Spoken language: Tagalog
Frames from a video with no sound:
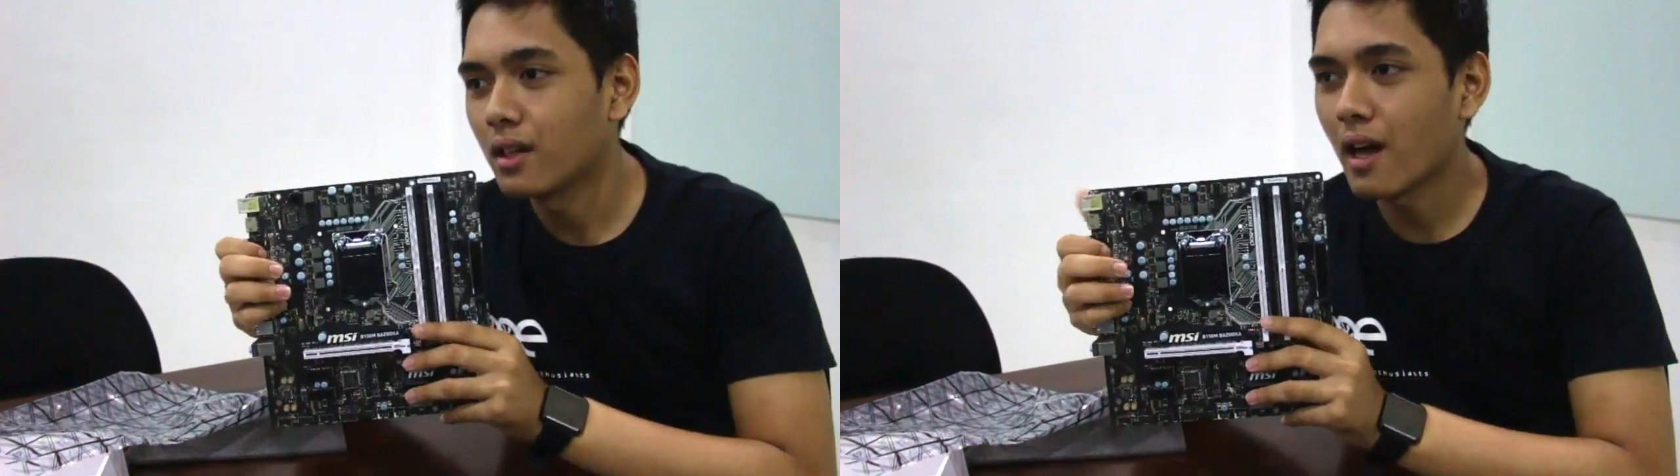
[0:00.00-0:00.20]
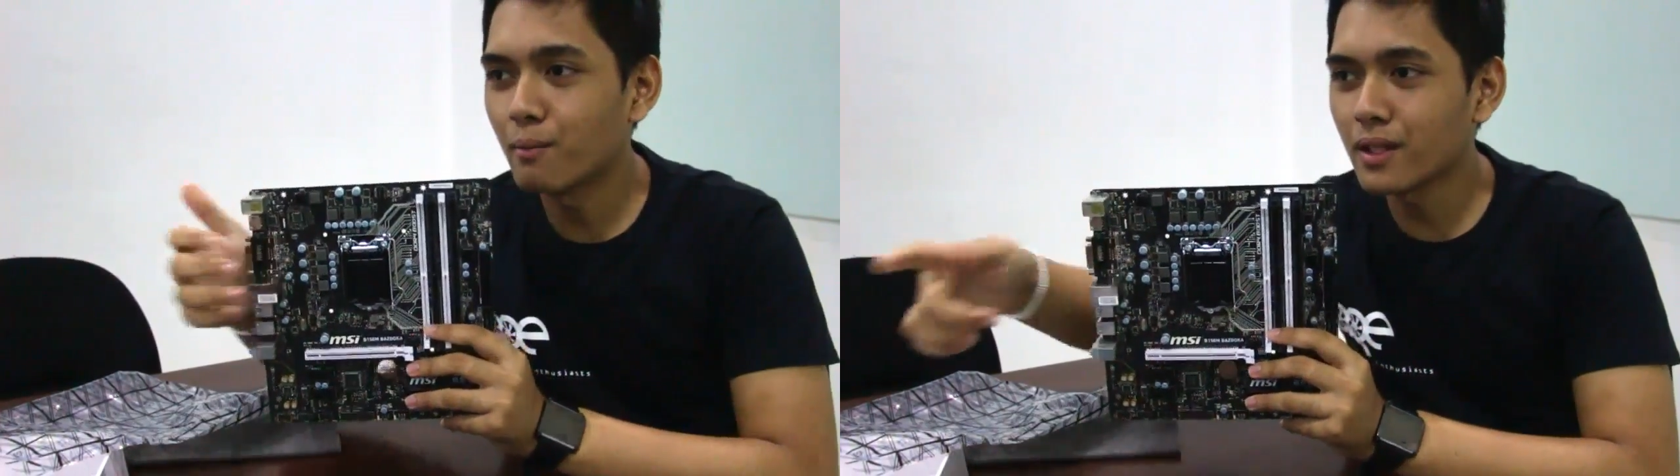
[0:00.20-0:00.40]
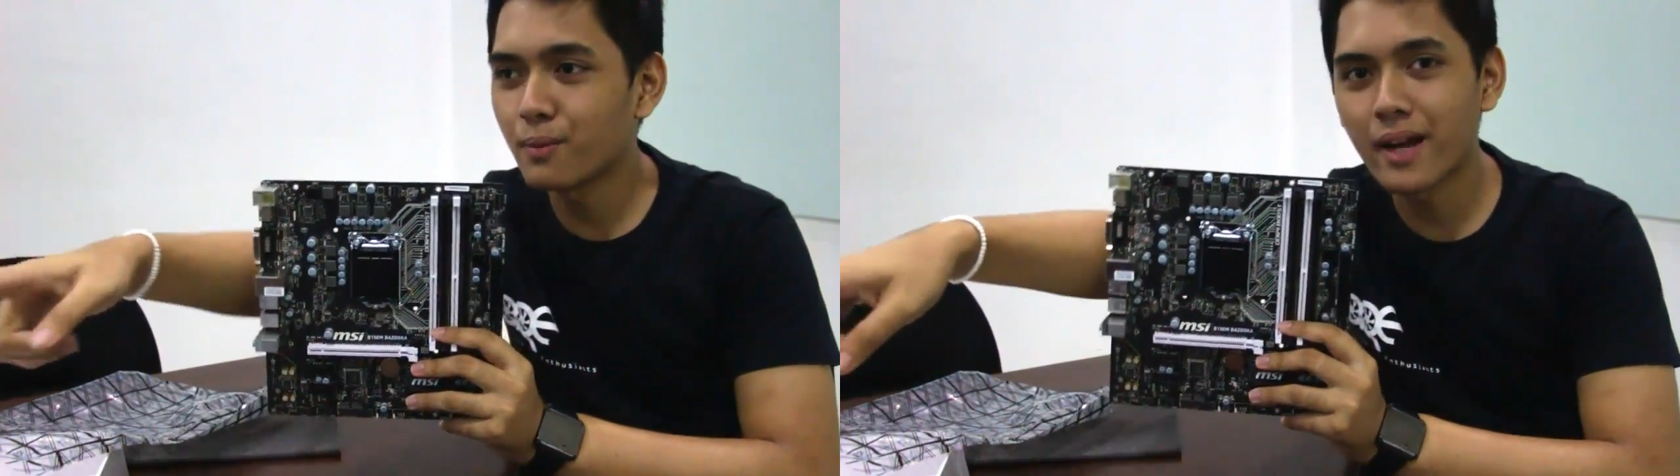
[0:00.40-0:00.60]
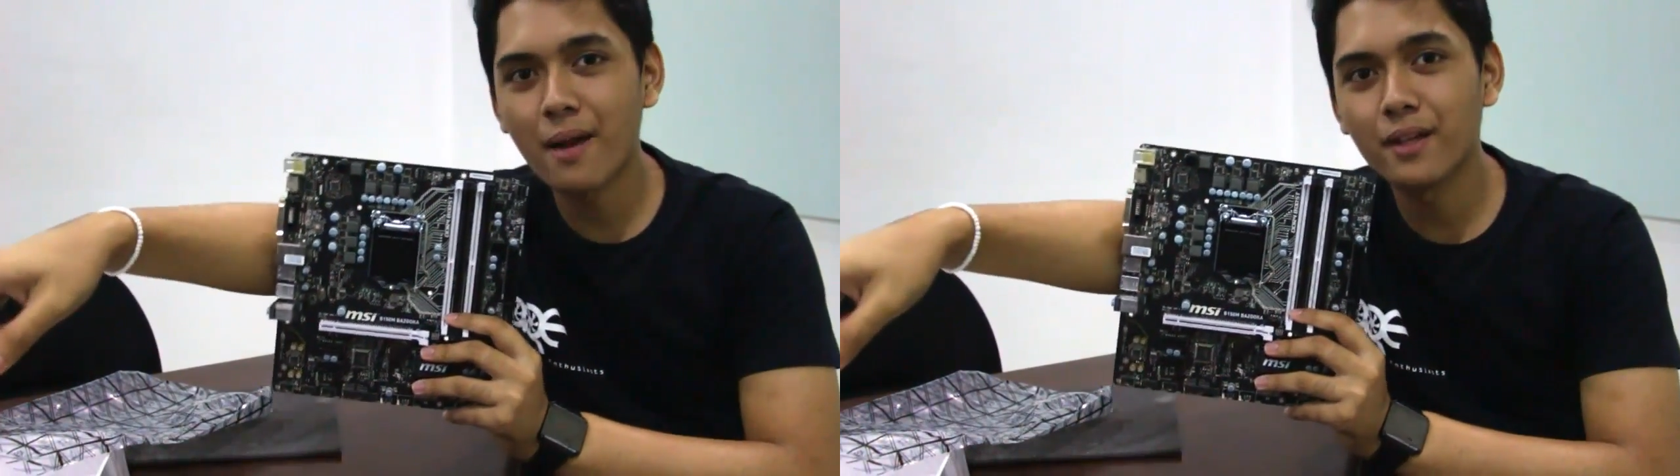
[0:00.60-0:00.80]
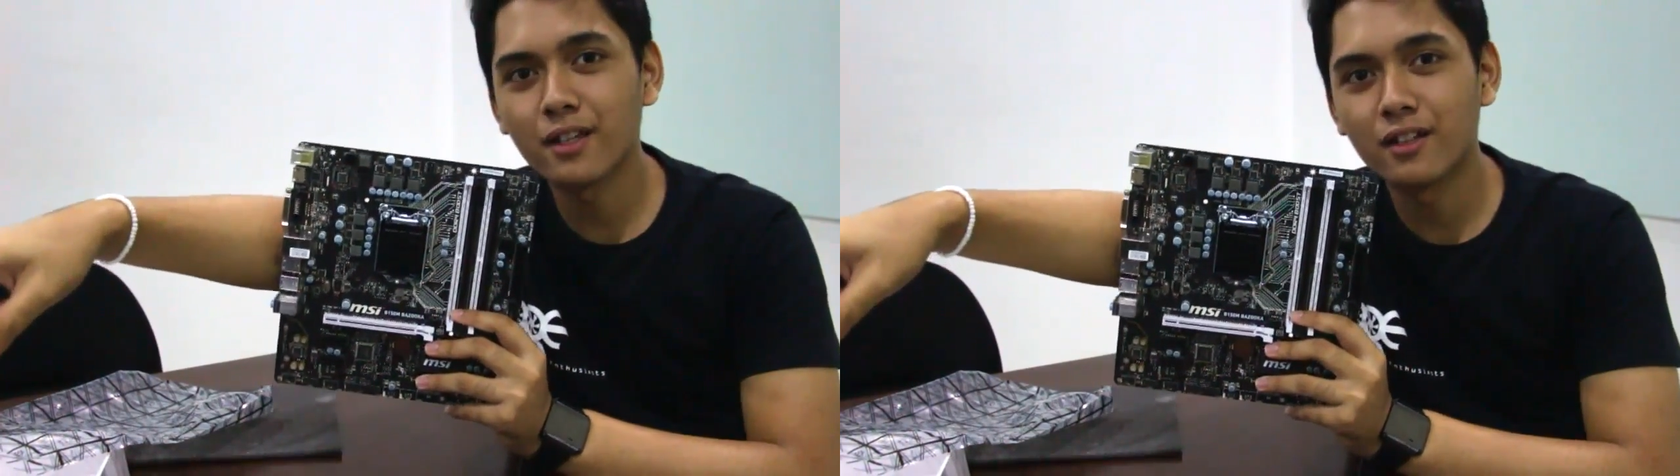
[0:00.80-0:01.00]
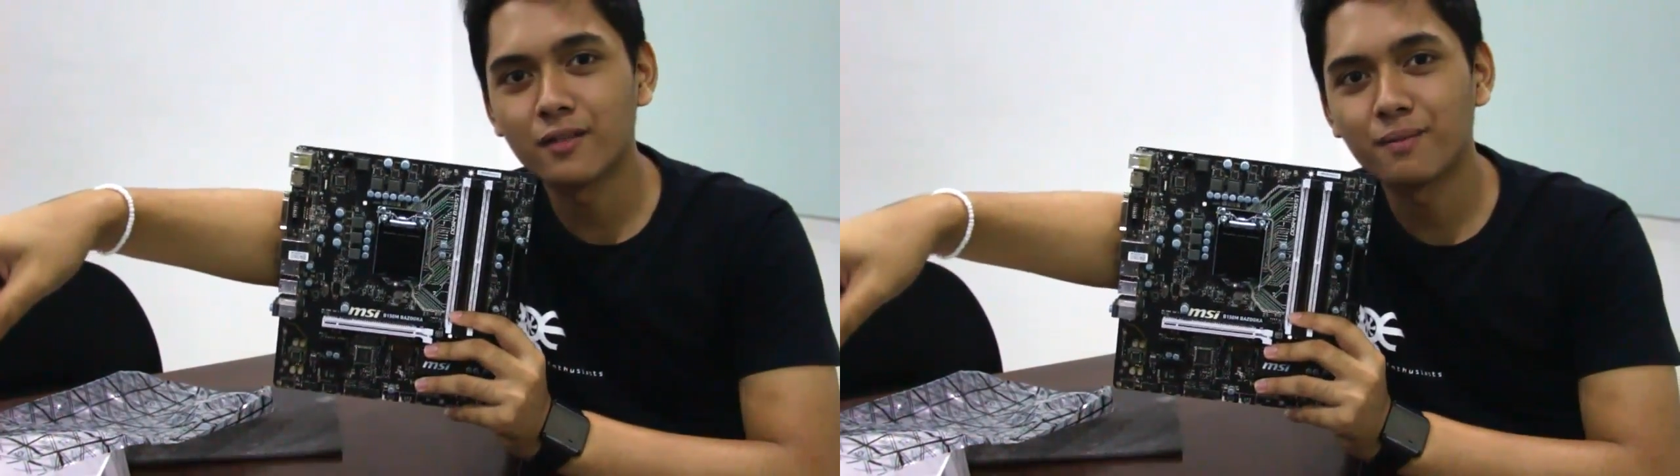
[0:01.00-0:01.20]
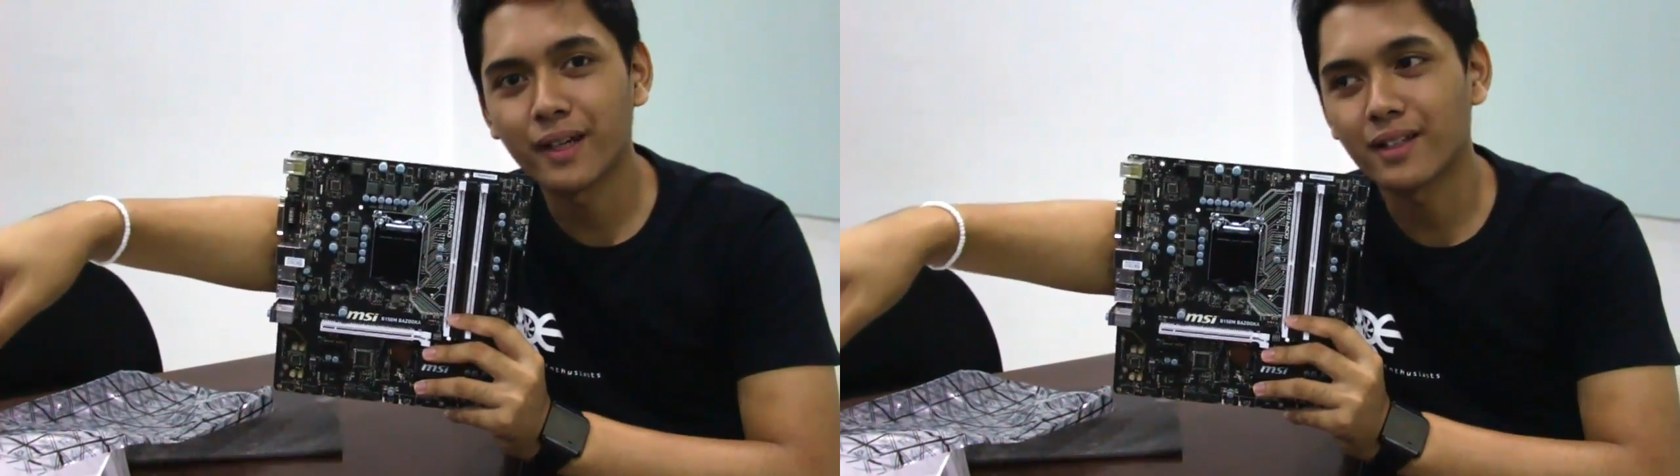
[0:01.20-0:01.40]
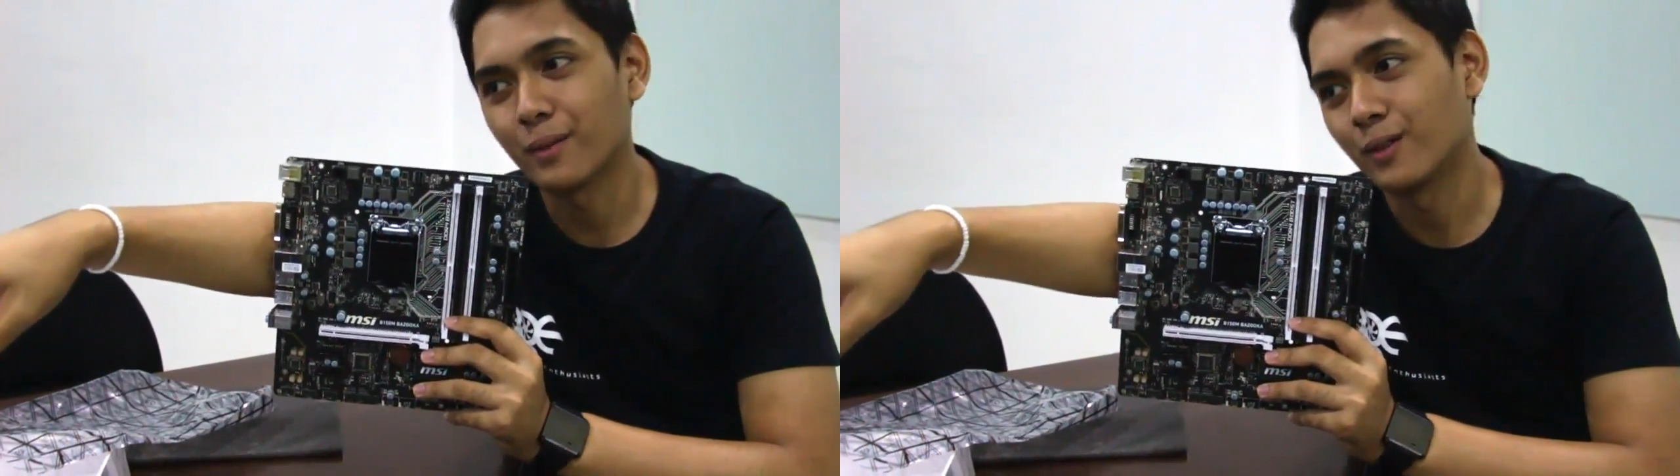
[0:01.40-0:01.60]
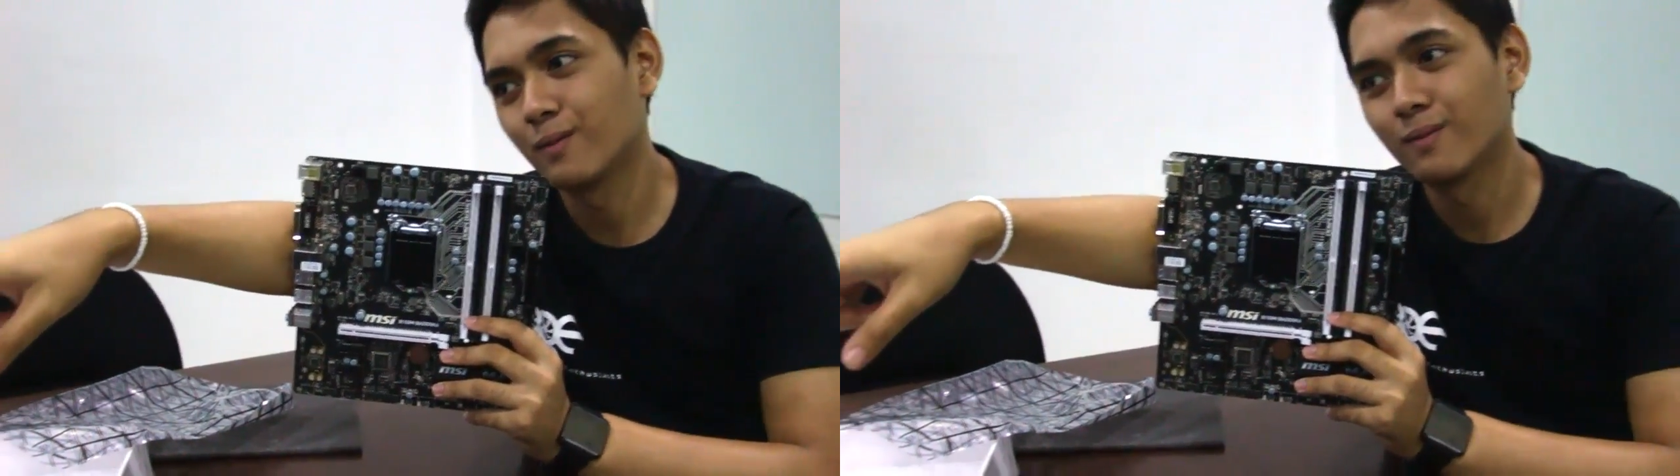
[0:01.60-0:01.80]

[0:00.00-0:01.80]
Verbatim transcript: Unbox pa namin yun, no? Pakita mo.